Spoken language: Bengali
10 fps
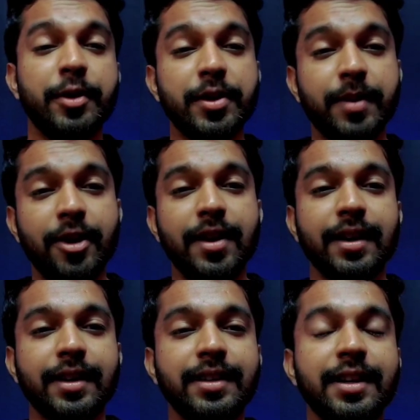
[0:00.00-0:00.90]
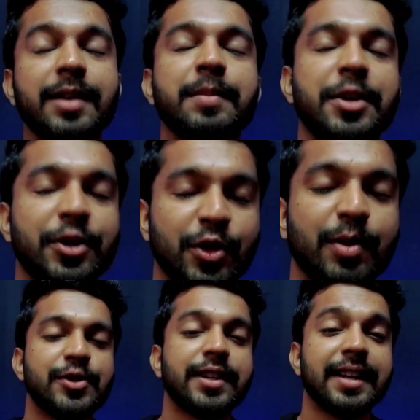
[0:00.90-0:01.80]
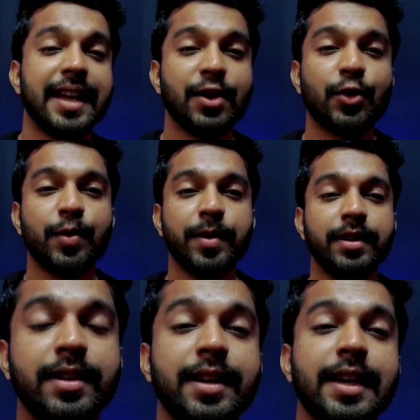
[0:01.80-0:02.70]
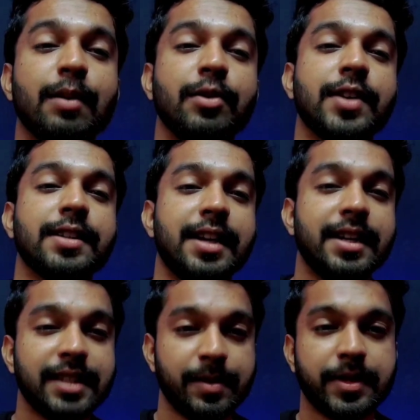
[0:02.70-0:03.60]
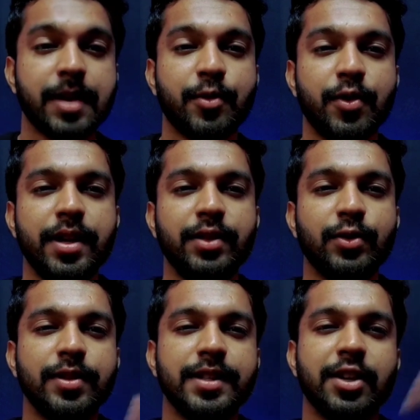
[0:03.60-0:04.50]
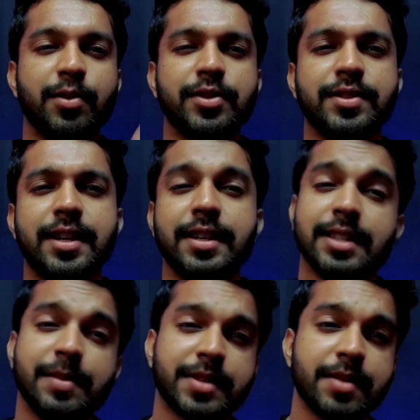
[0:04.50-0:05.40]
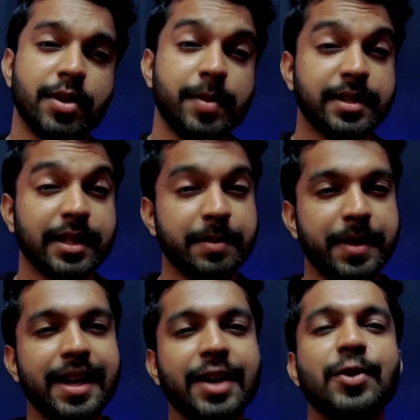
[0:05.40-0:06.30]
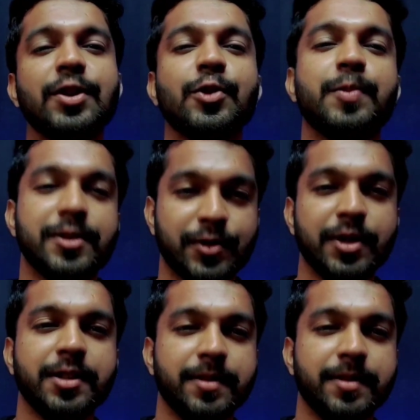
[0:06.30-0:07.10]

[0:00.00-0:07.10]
এই ভিডিওটি ভালো লাগলে ভিডিওতে অবশ্যই একটা লাইক করবেন এবং যারা চ্যানেলটি সাবস্ক্রাইব করেনি তো নিচে গিয়ে অবশ্যই চ্যানেলটি সাবস্ক্রাইব করে পাশ থেকে বেল আইকনটিকে প্রেস করে